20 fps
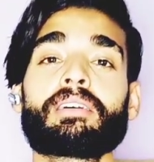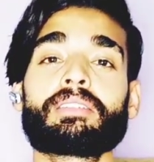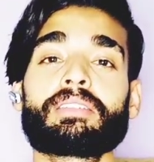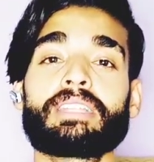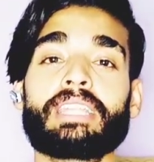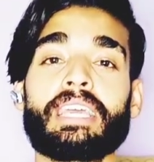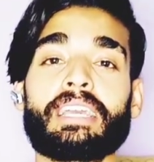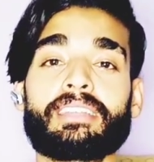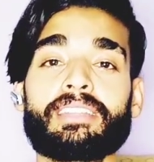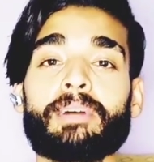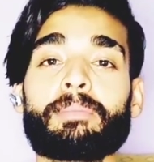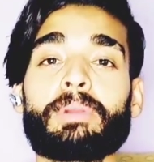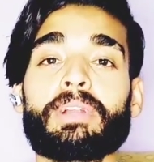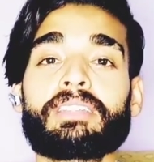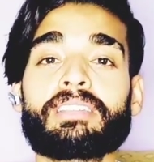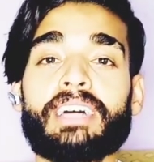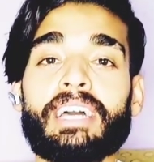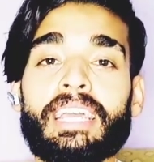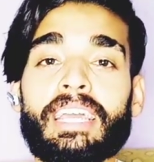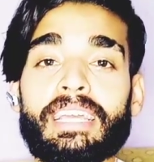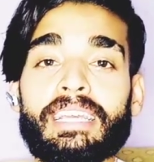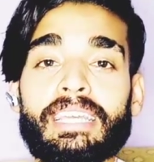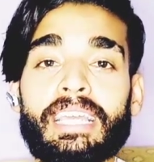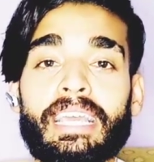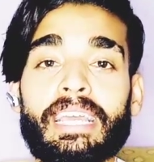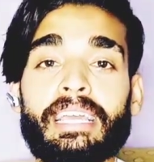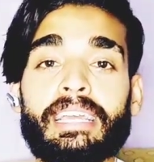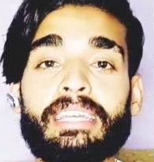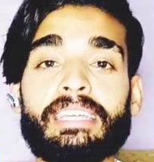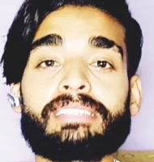देखना पड़ता है
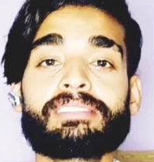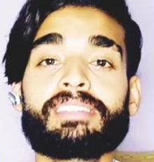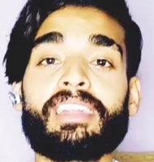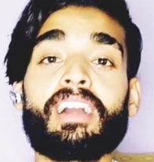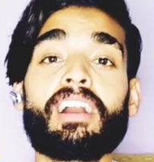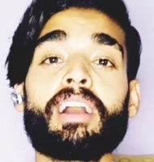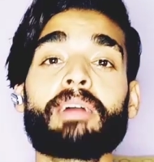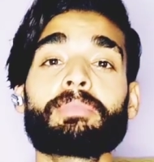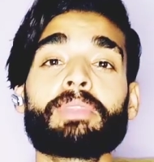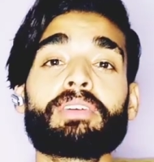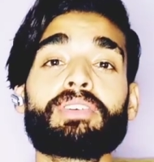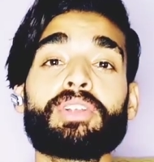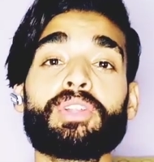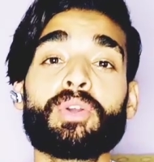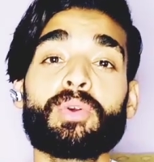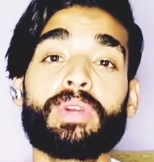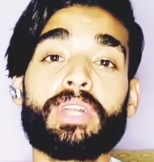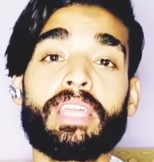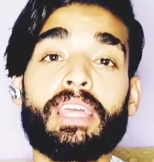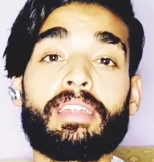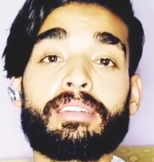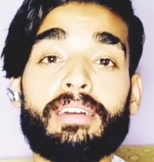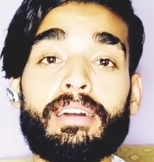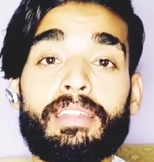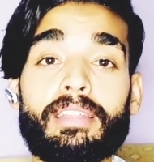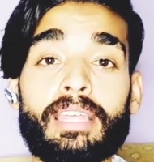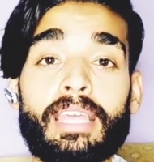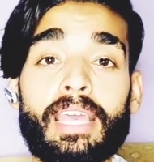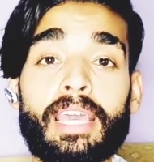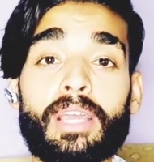कि किस तरह हमने वीडियो क्रिएट
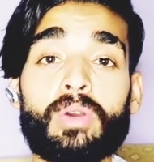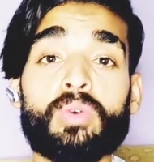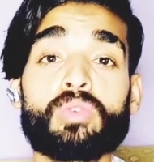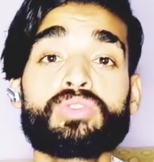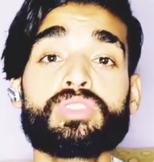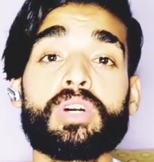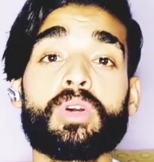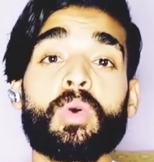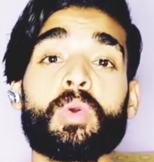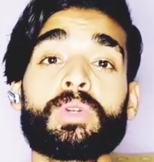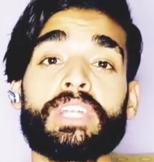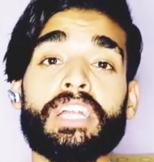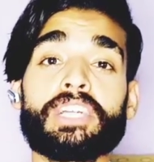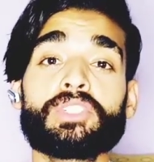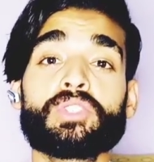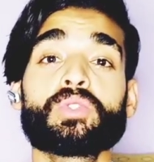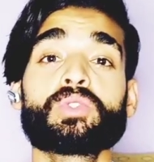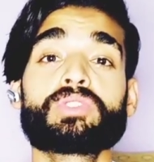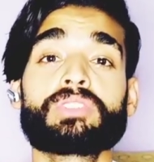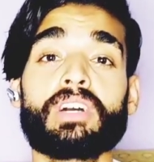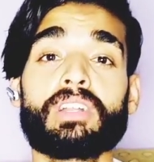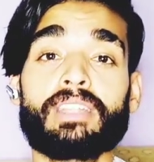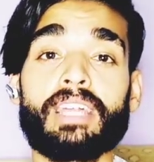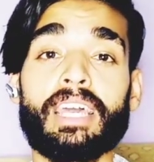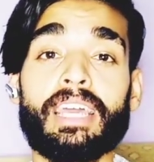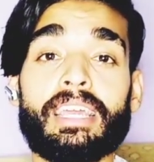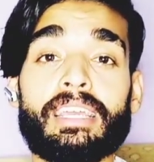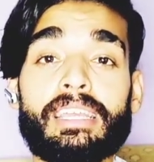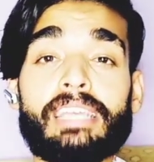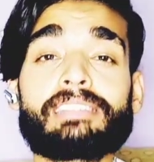करनी है कौन सा कंटेंट यूज़ करना
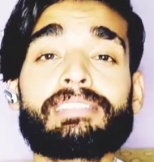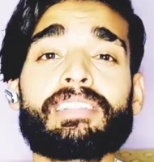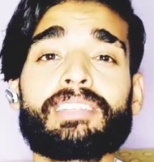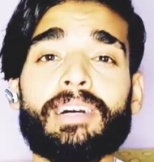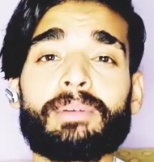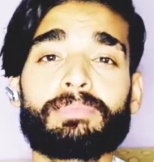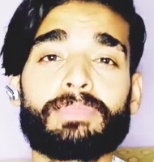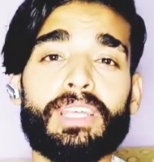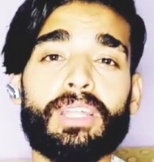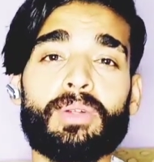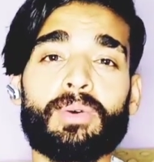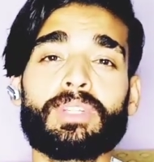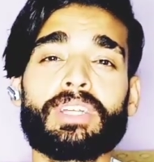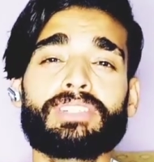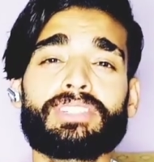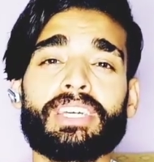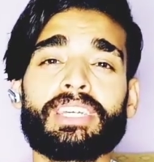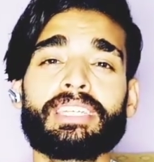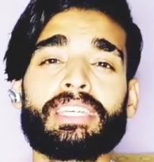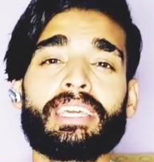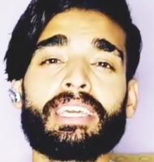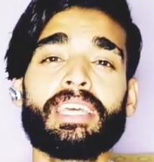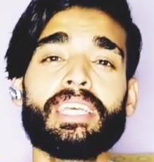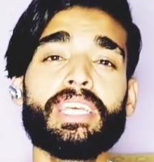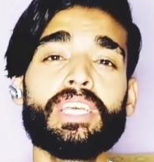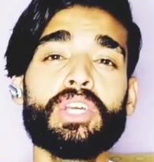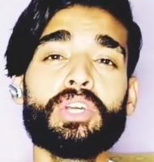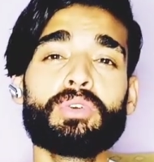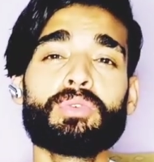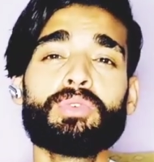है कैसा थंबनेल होना चाहिए
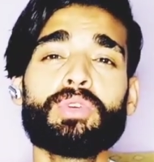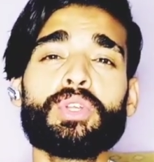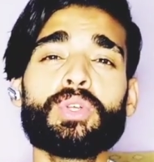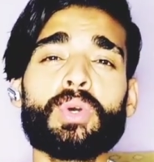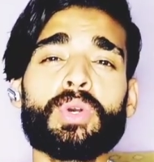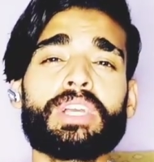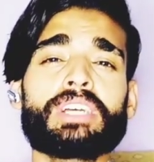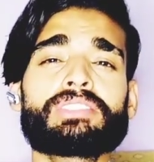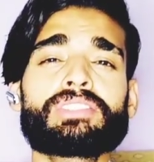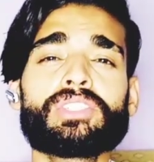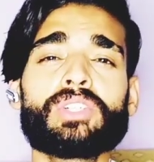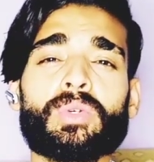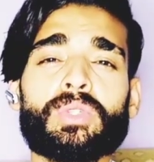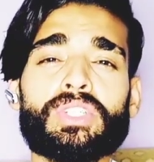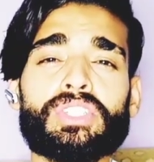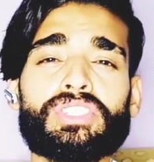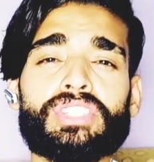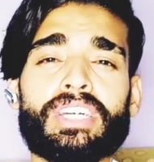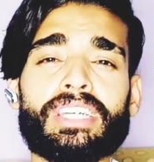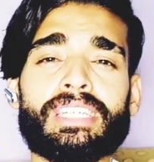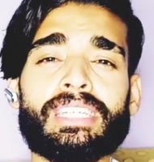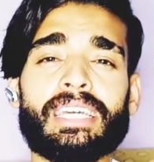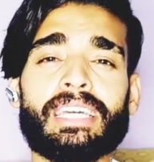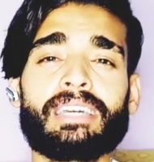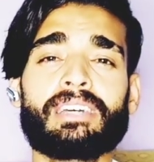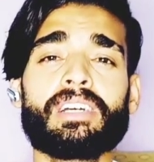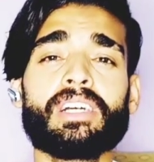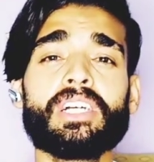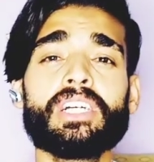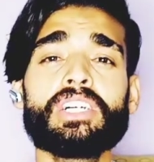वीडियो कैसी होनी
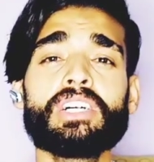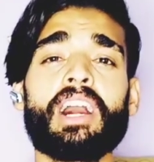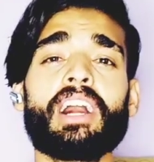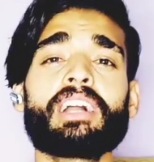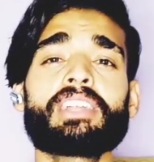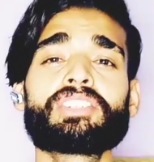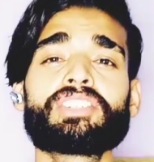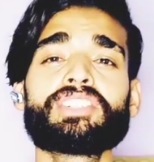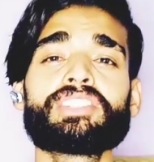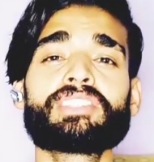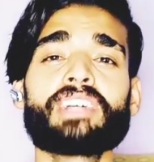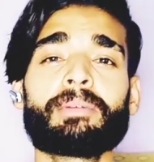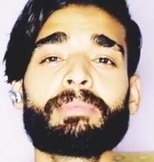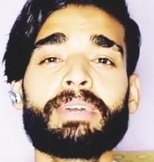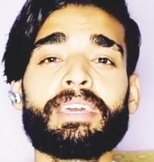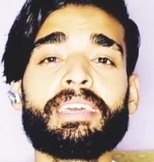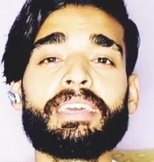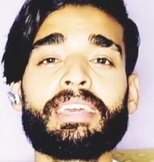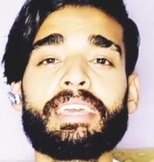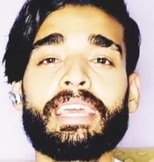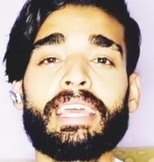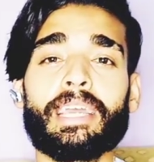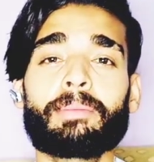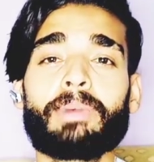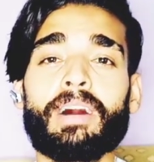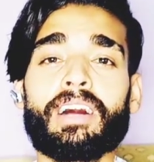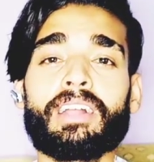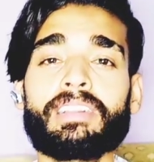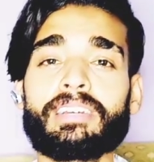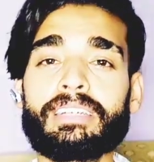चाहिए हर चीज़ हमें एक
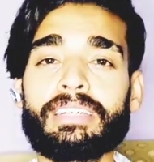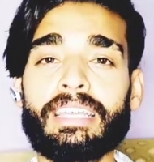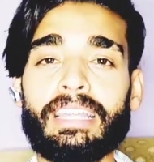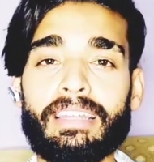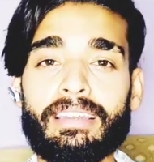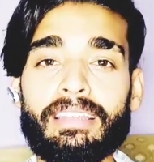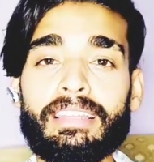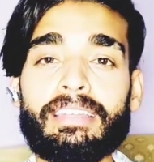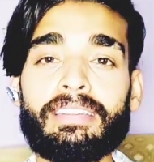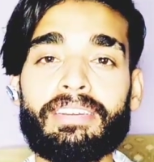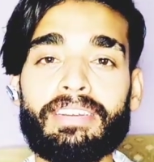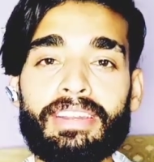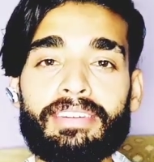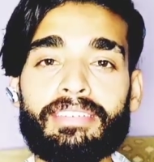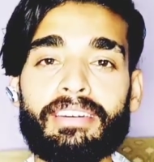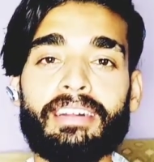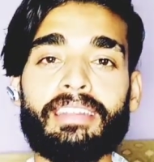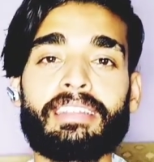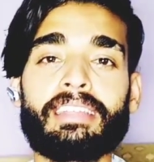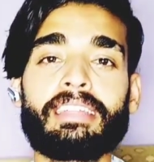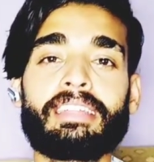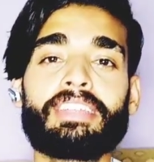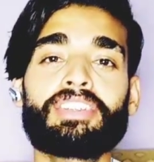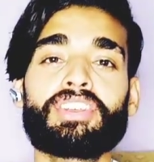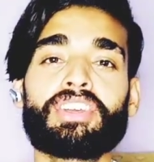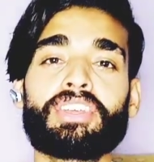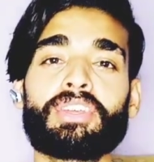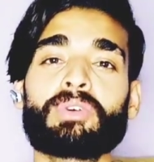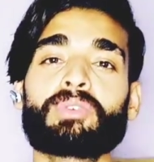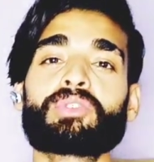बार क्लियरली रीड कर देनी
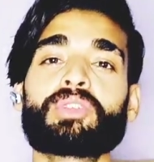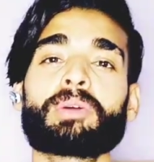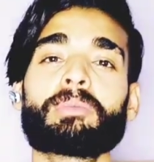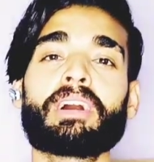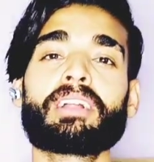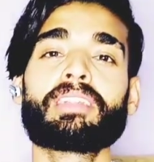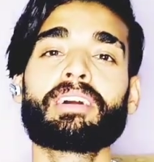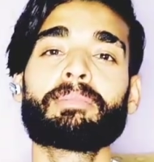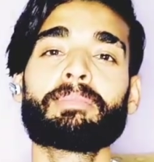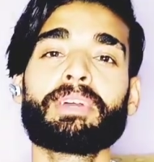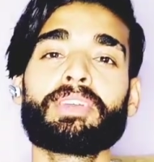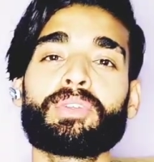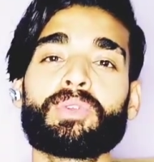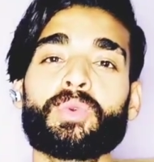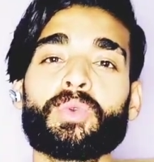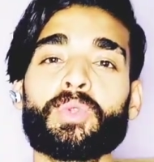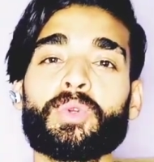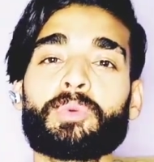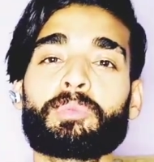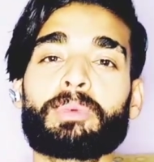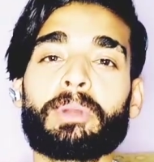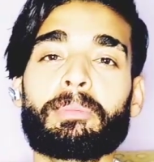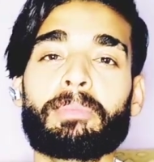चाहिए उसके बाद हमें यूट्यूब के